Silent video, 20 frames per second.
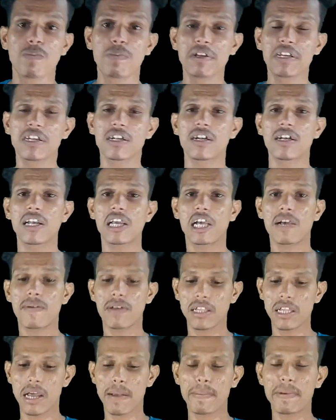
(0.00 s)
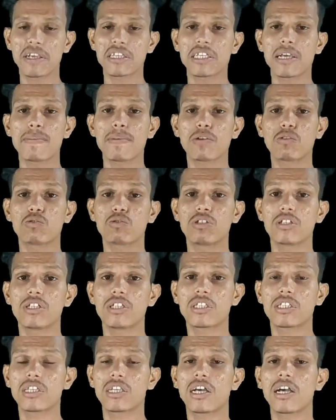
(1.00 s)
ओपन करने के बाद आपके सामने कुछ
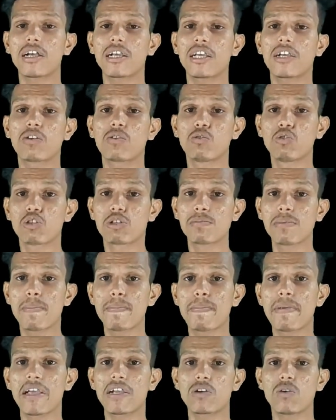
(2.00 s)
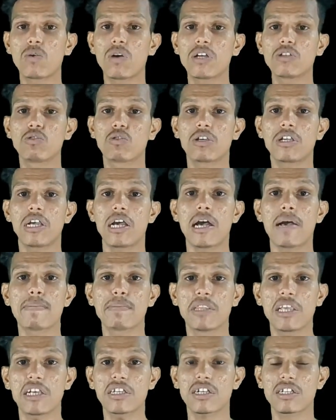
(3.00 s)
इस तरह के कूट में पैक होगा जो कि आप
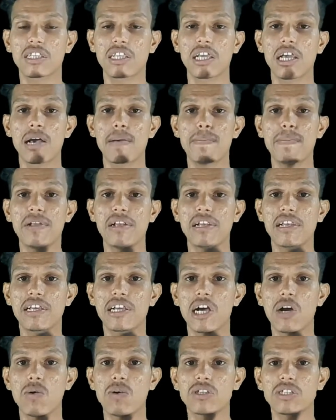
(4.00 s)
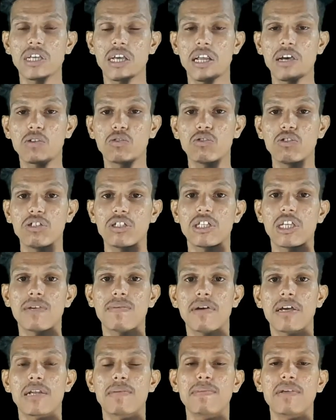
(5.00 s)
देख सकते हैं यहाँ पे लिखा हुआ सारा कुछ इसके
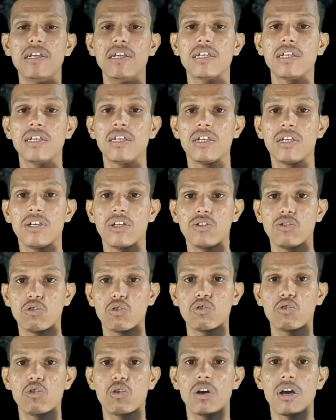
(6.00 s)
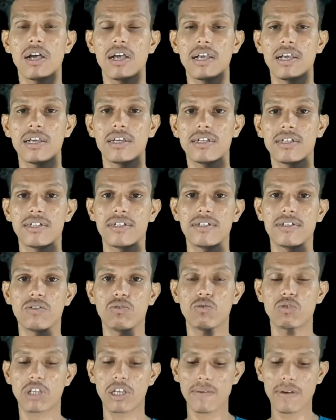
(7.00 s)
बारे में जो जो है
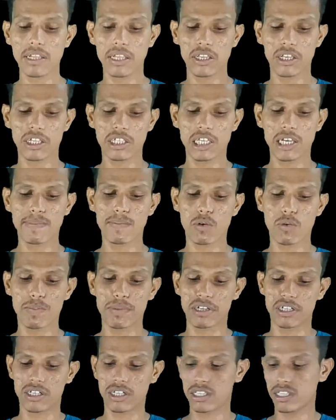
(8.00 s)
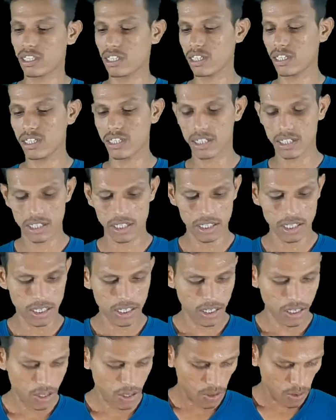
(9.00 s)
उसके बाद इसे हम ओपन करते हैं
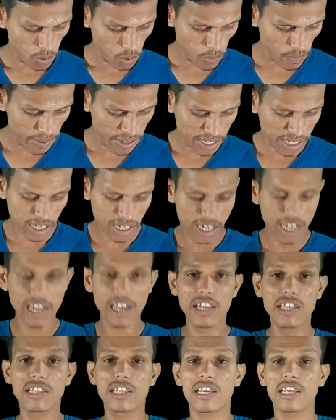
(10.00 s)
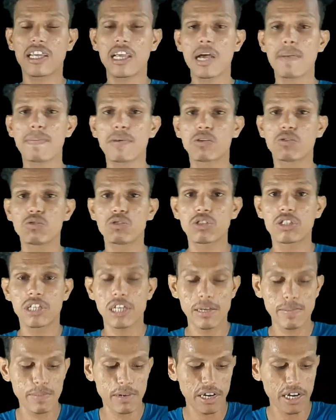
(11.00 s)
ओपन करने के लिए देखिए यहाँ पे कुछ
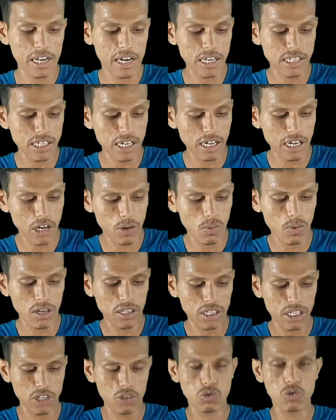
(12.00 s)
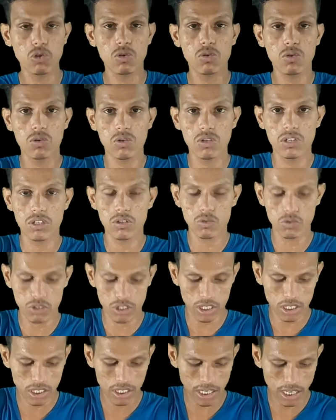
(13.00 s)
टेप वगैरह सटा हुआ है तो इसको
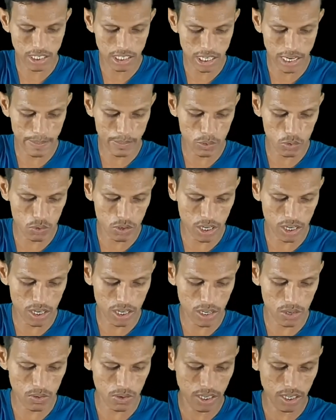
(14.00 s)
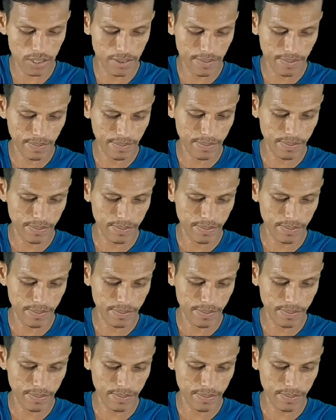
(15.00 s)
कुछ इस तरह से आपको उखाड़ना होगा